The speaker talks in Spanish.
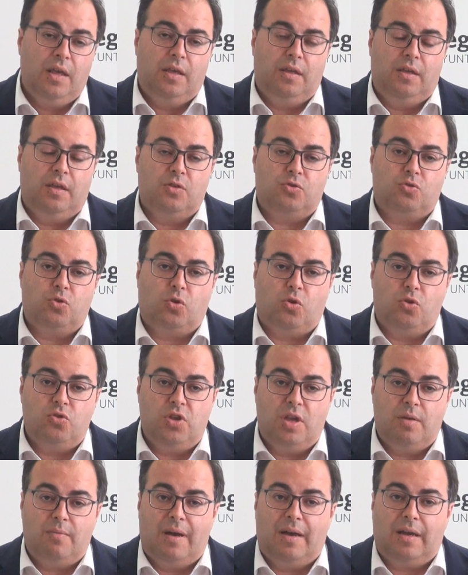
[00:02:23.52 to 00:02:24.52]
y eso
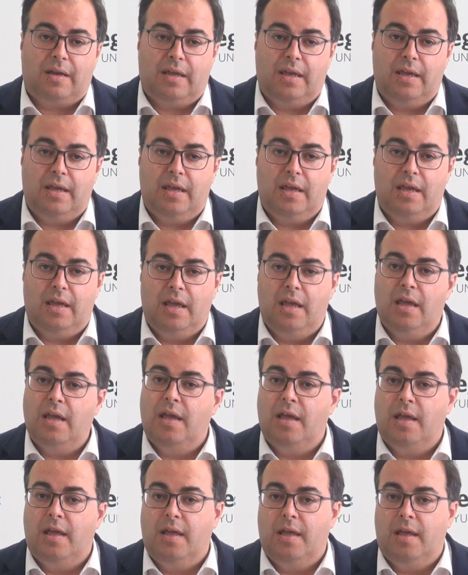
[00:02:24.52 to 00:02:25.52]
conlleva
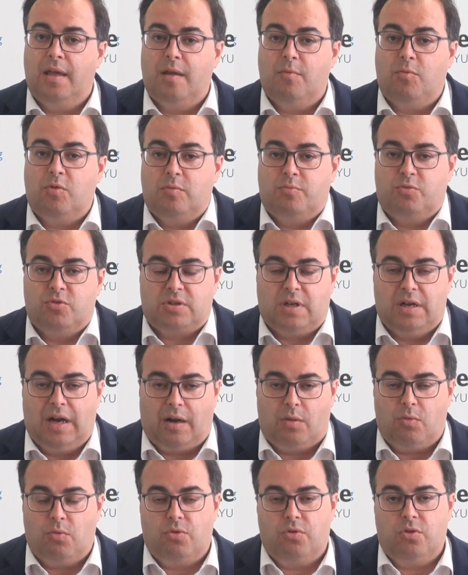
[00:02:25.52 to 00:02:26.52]
que, eh, bueno, pues que la
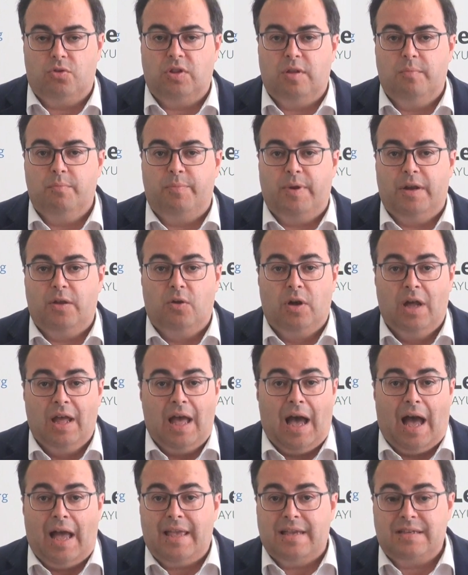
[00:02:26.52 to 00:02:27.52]
reducción de empleo
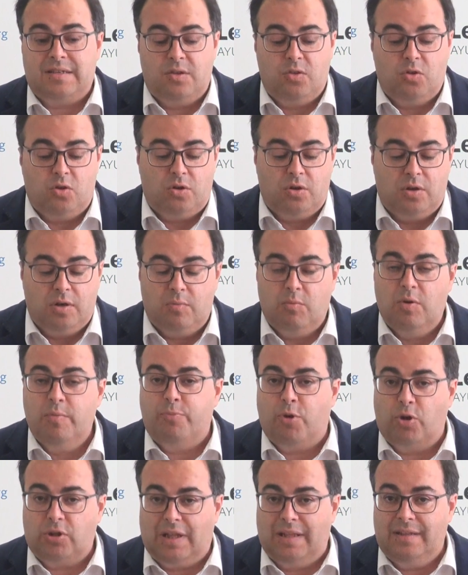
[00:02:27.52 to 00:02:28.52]
haya sido muy
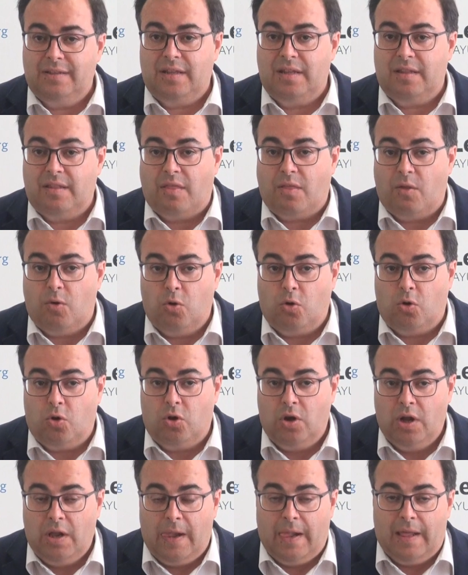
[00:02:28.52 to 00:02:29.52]
importante y desde
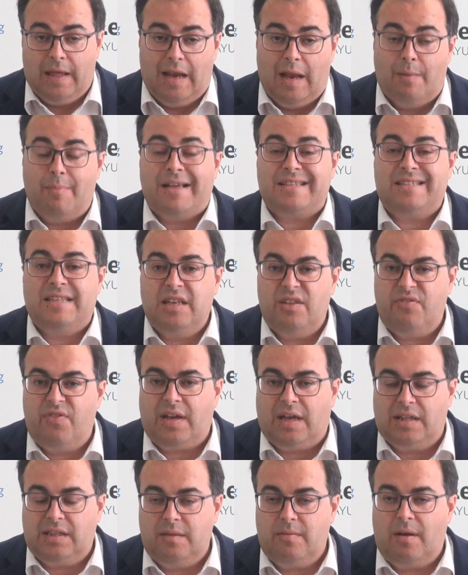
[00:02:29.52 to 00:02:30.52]
luego la más
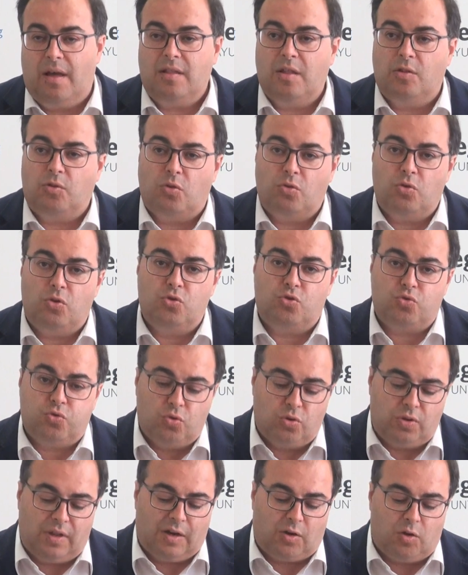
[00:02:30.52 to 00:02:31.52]
significativa de todo el
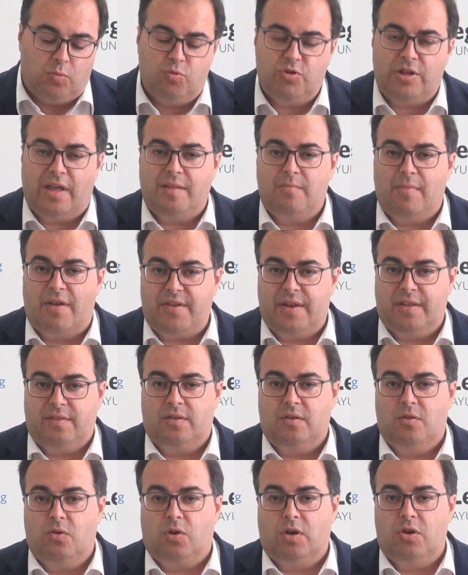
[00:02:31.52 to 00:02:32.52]
sur de la Comunidad de Madrid,
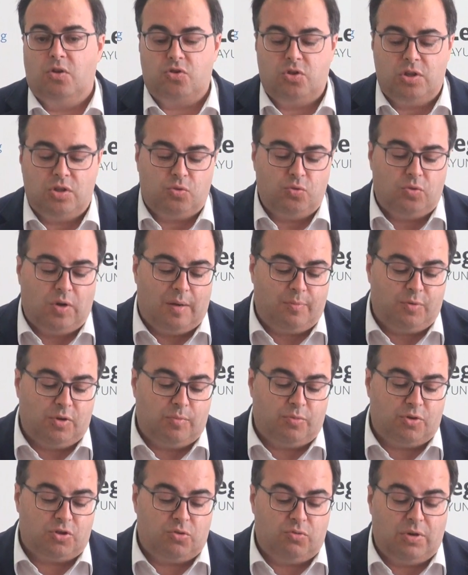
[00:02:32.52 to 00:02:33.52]
lo que nos sitúa
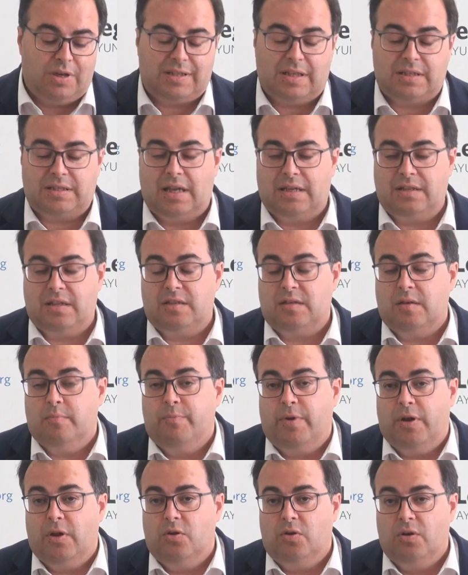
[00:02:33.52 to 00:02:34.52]
bueno, pues en una tasa de
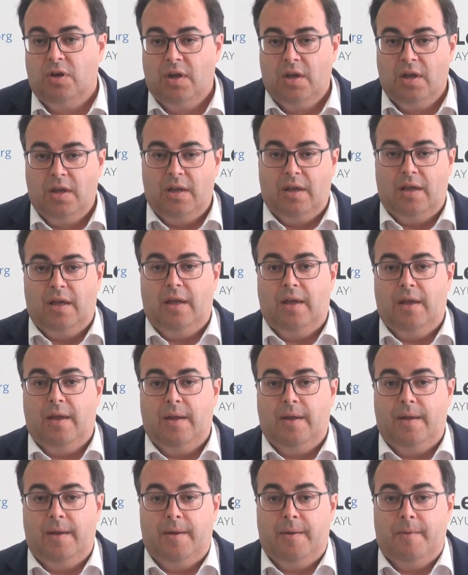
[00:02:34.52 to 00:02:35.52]
desempleo
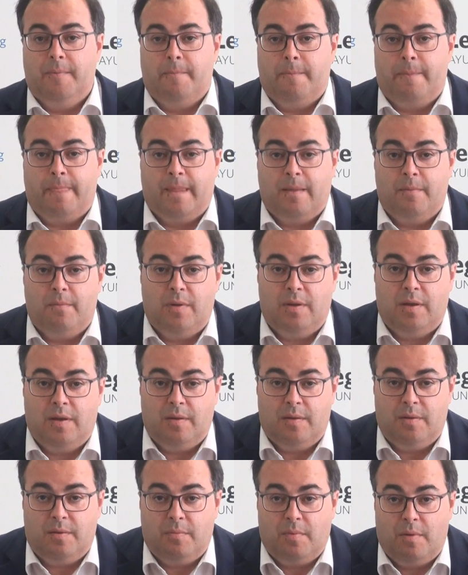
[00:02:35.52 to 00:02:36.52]

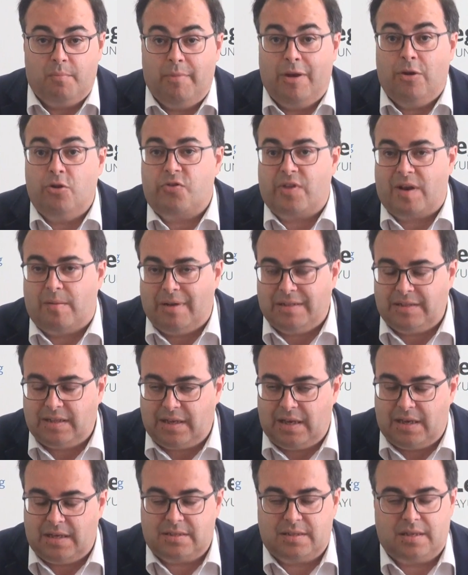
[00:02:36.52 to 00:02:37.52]
eh, menos
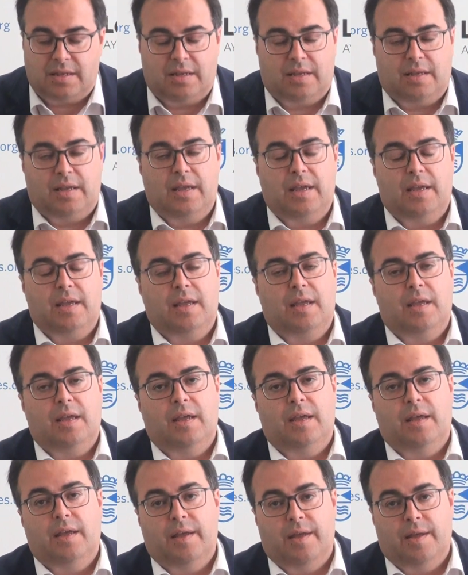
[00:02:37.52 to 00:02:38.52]
dramáticas
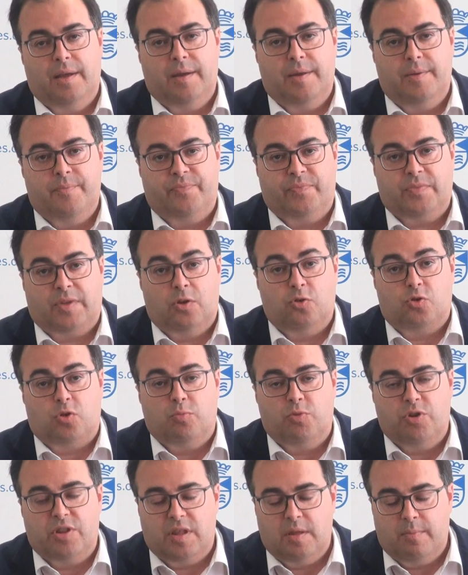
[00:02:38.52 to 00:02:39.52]
eh, que, en
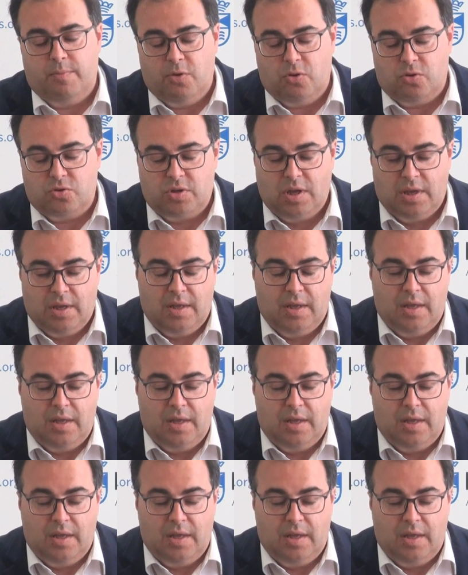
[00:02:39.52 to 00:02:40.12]
otros municipios.